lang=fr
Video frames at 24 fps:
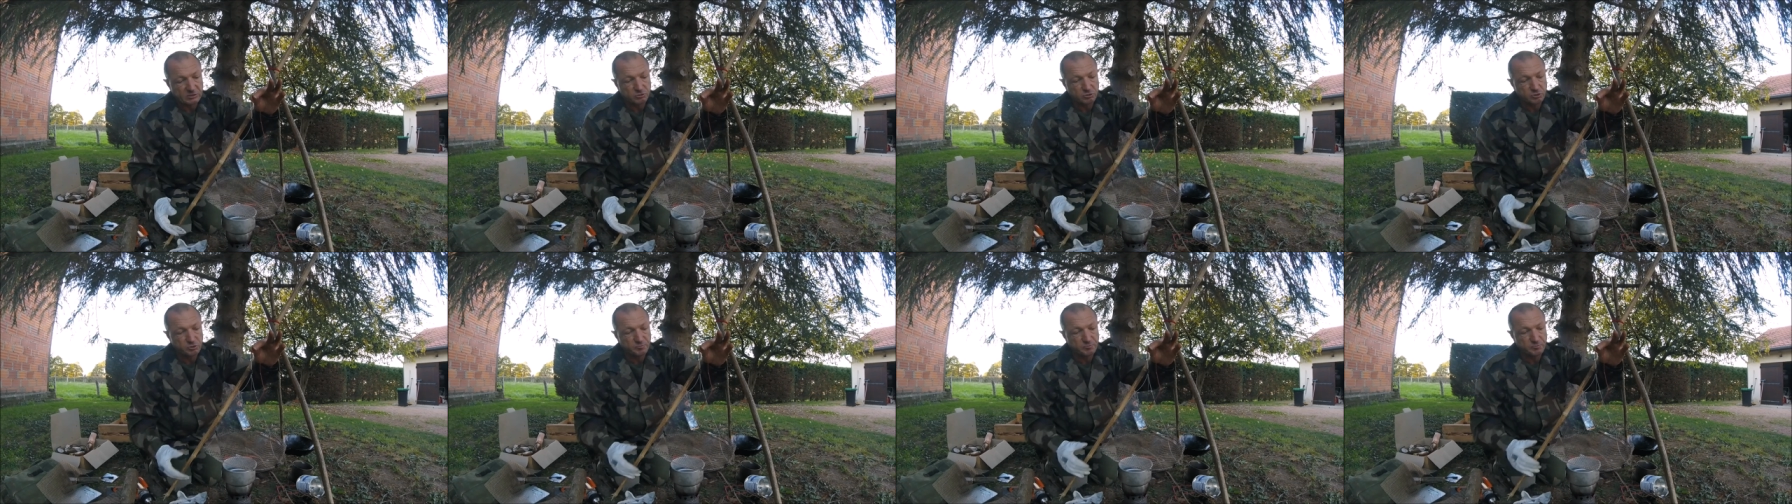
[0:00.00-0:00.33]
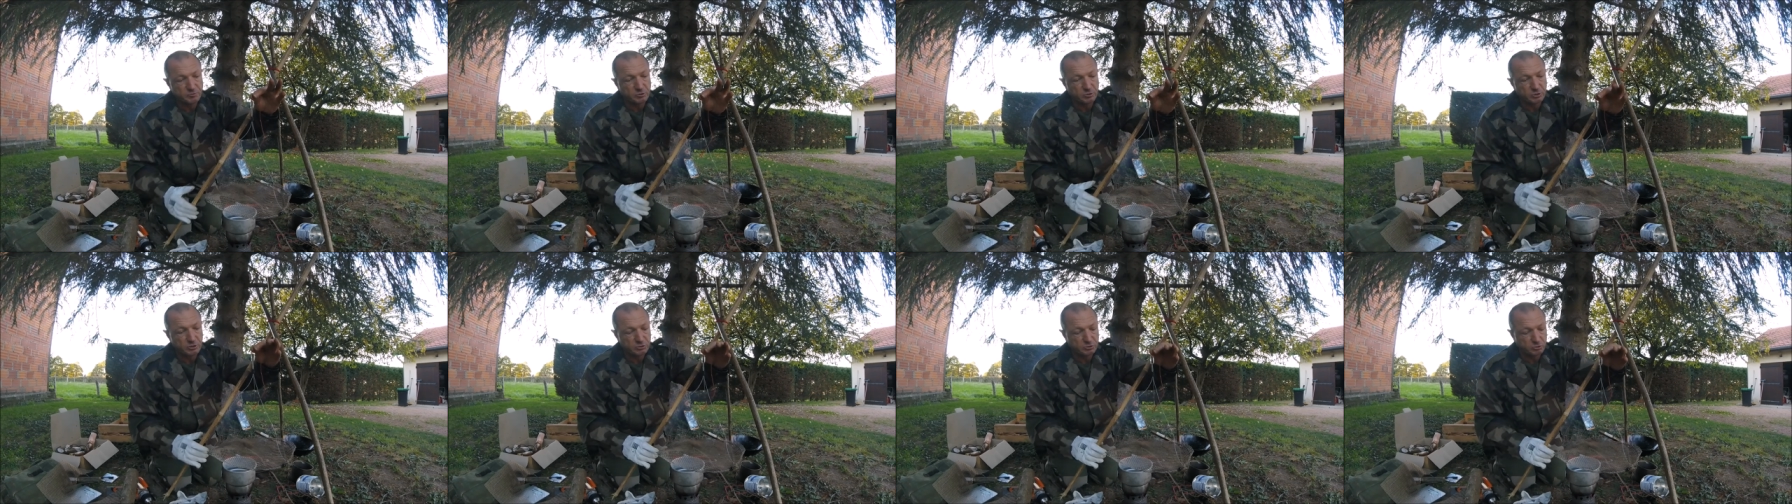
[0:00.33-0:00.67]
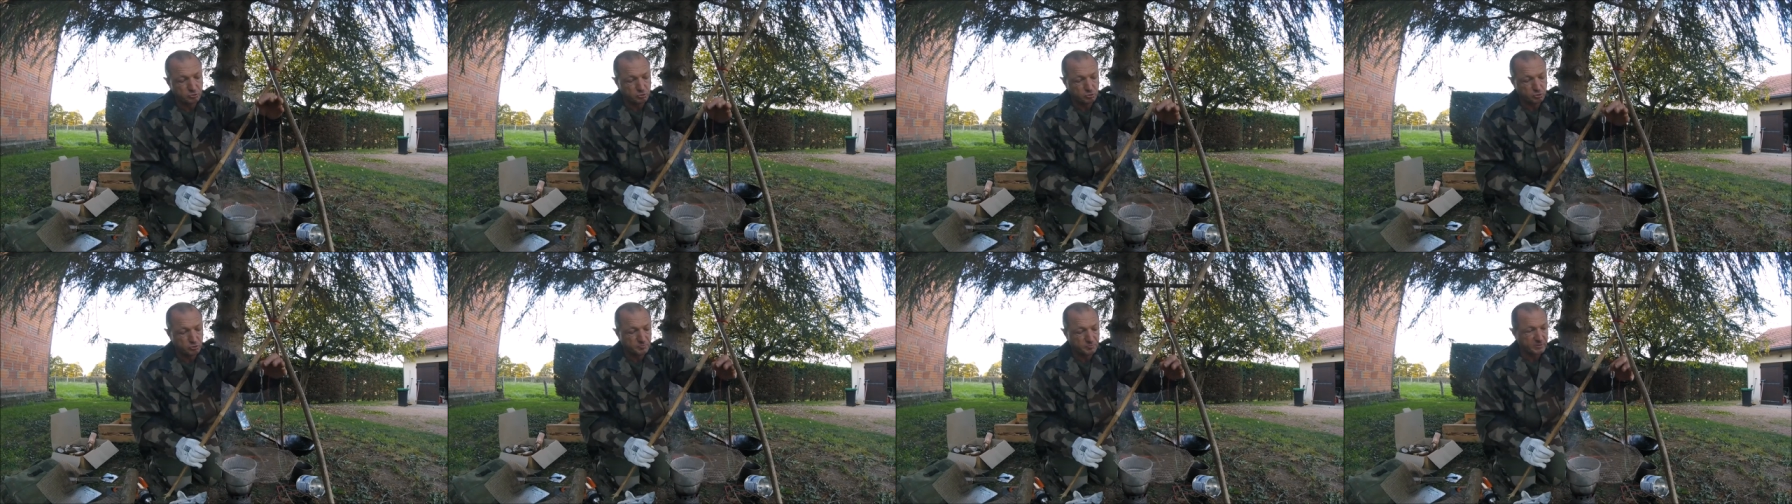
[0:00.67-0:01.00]
et
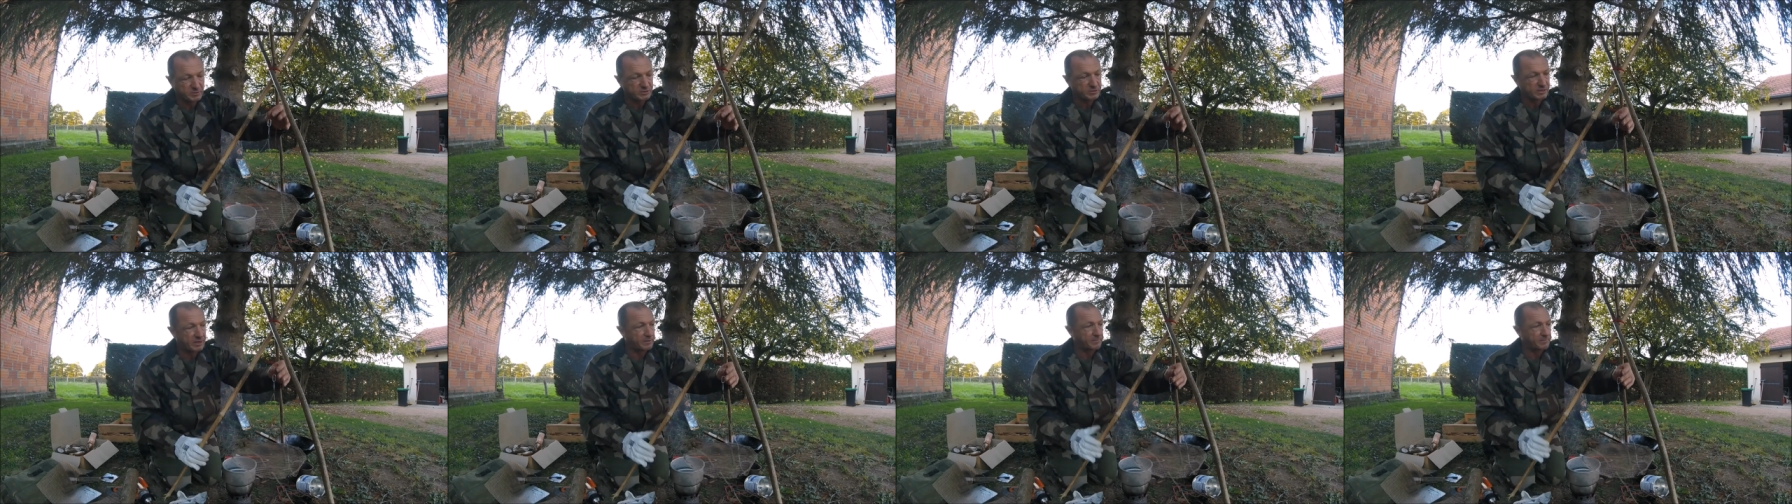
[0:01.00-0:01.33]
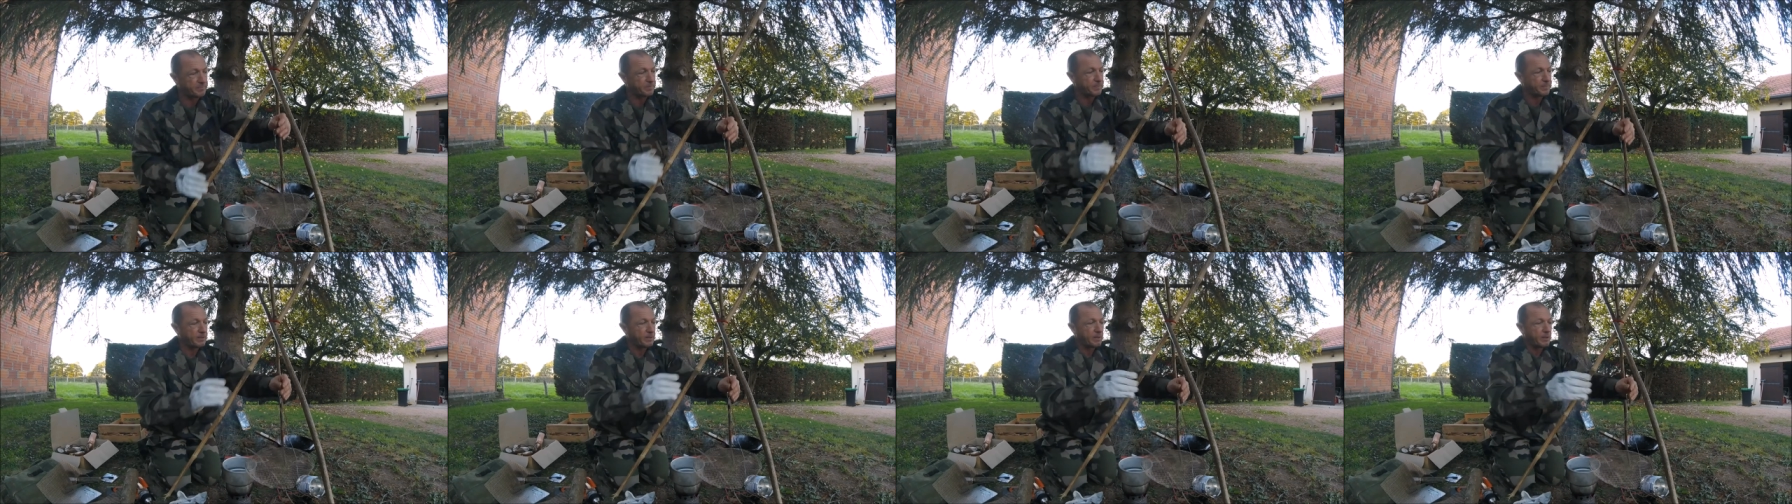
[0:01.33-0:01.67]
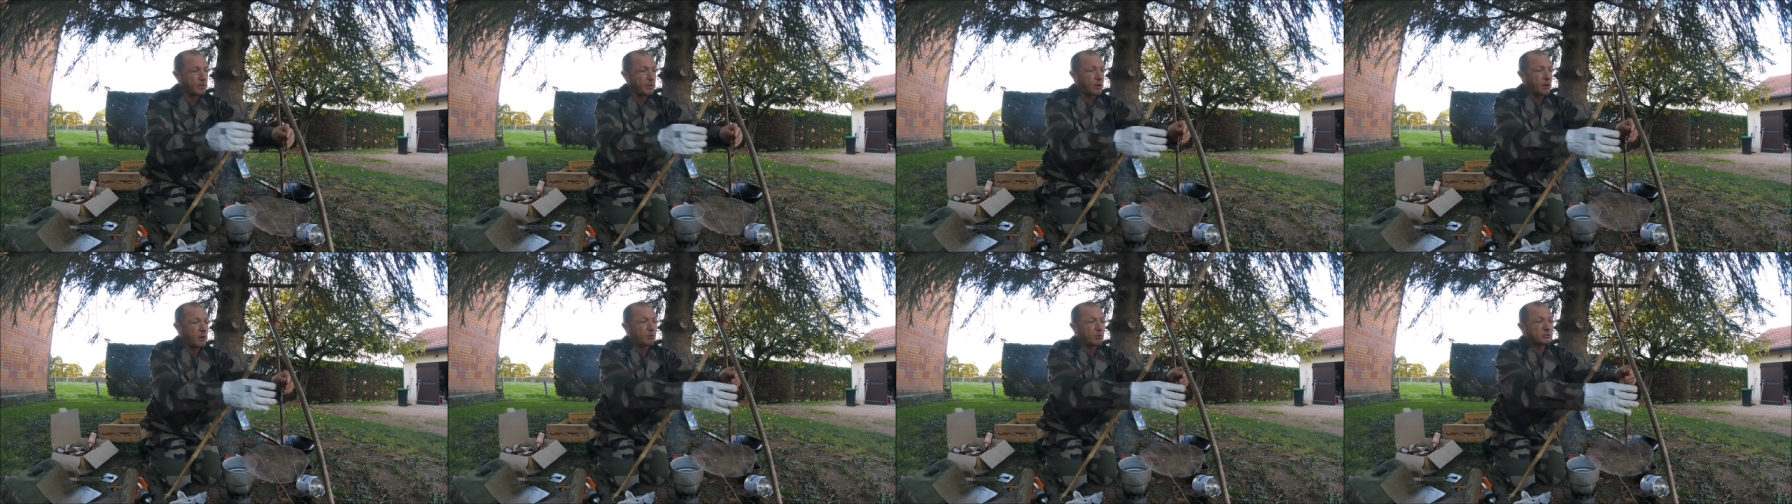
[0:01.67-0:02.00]
je suspends ça.
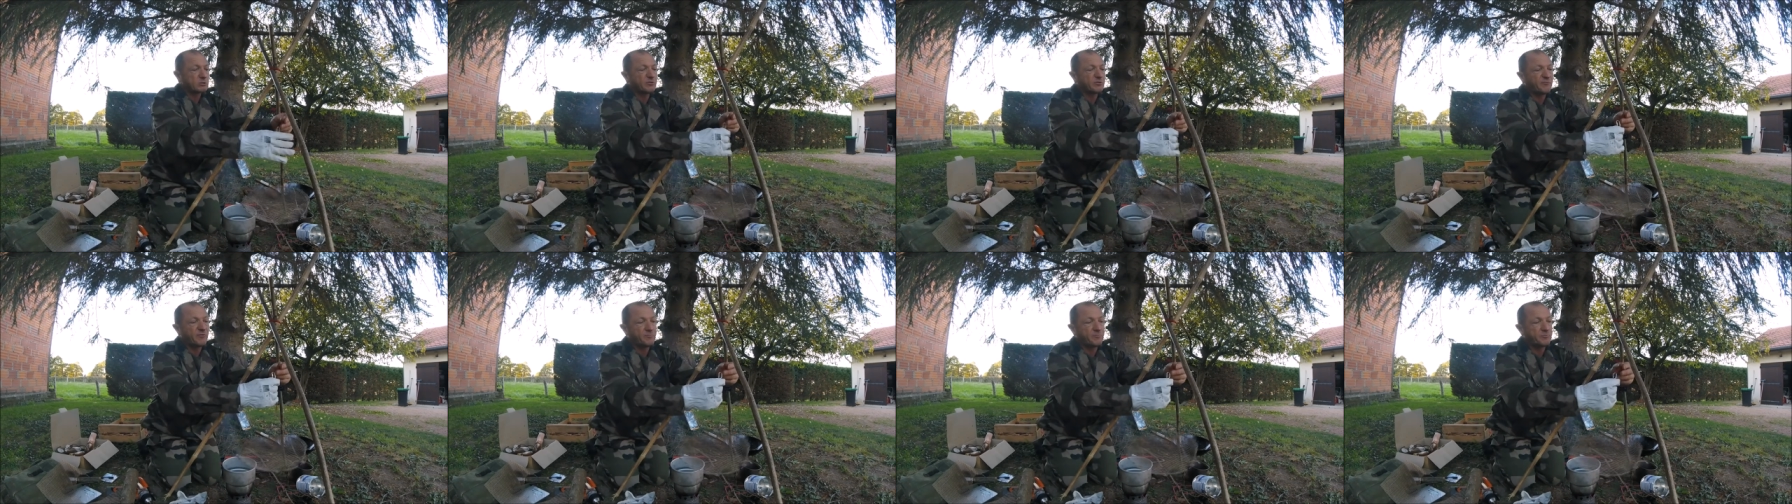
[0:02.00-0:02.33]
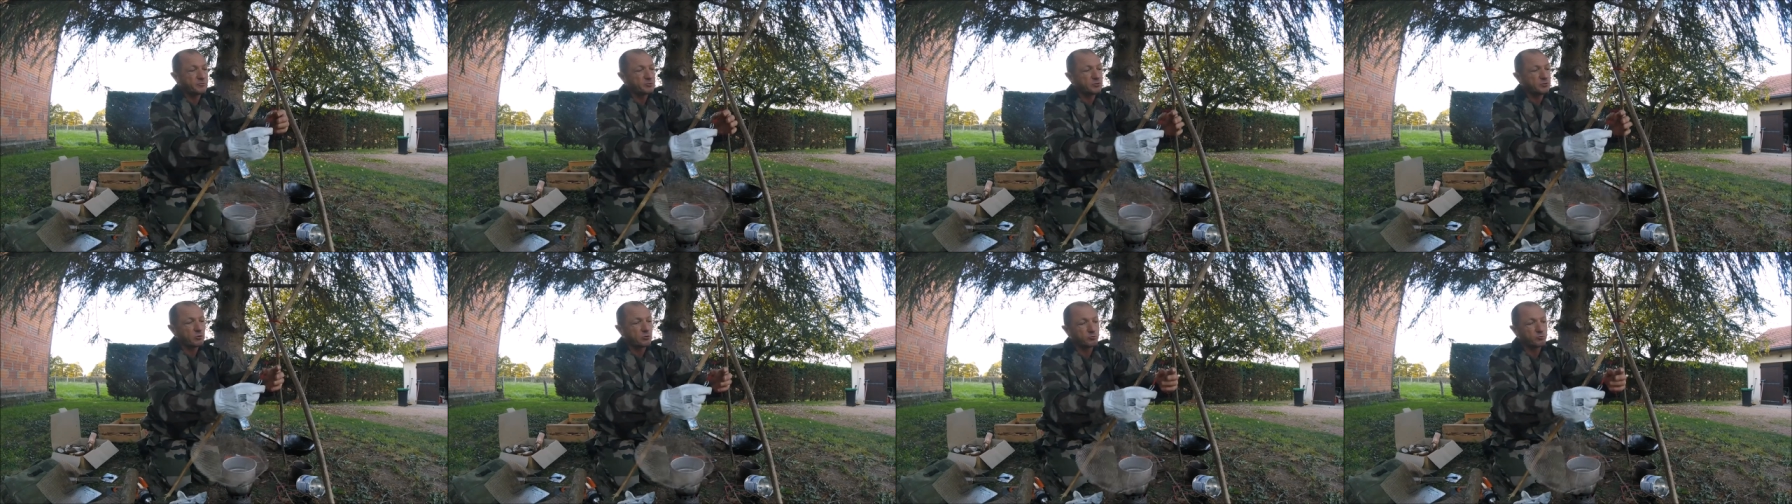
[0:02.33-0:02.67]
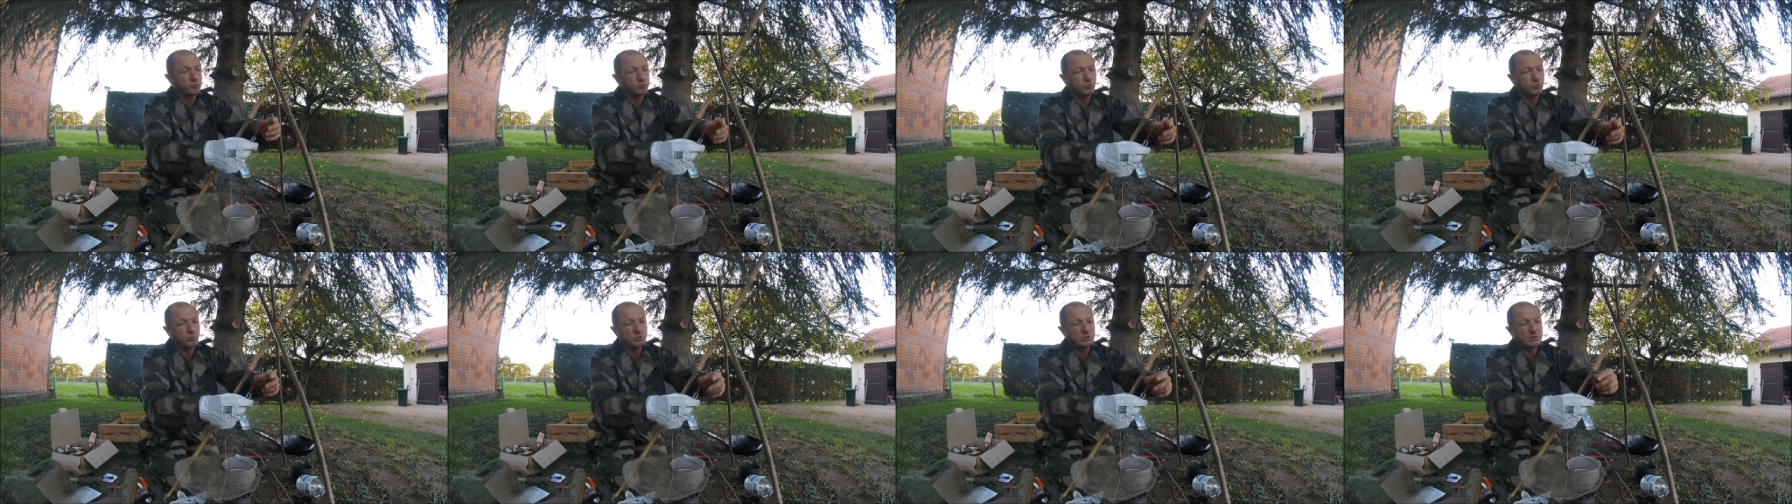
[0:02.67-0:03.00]
Alors j'ai fait plusieurs
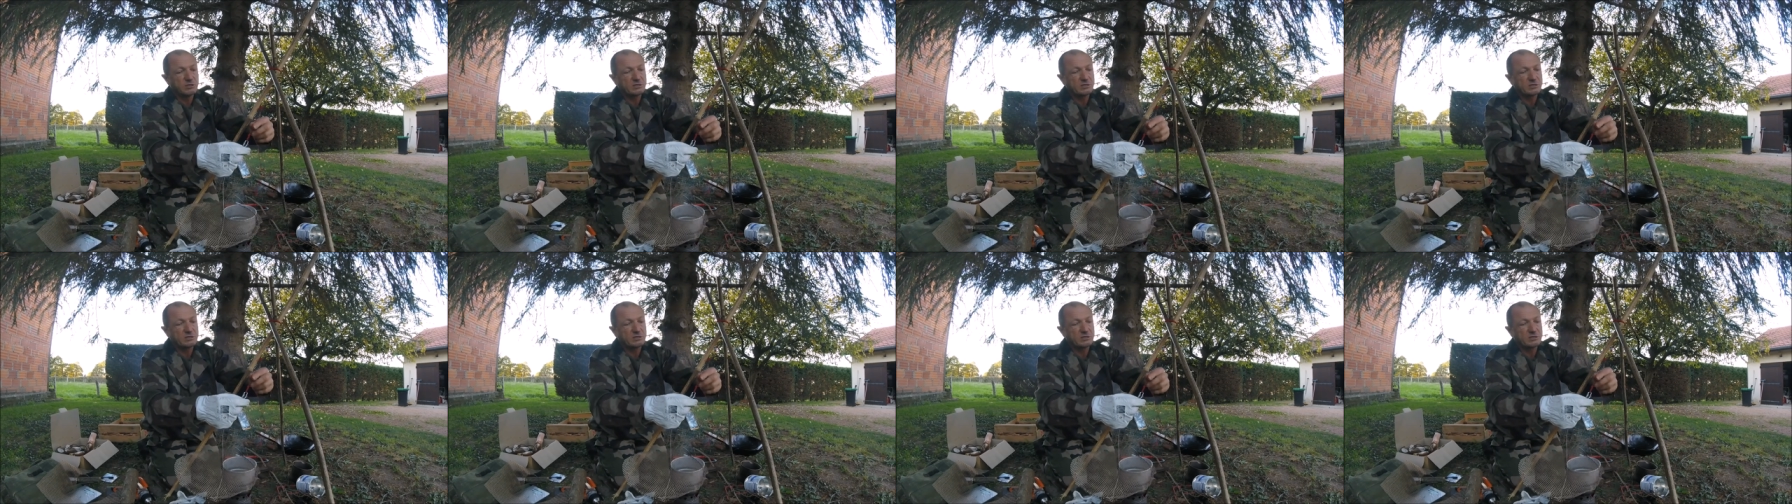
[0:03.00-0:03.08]
nœuds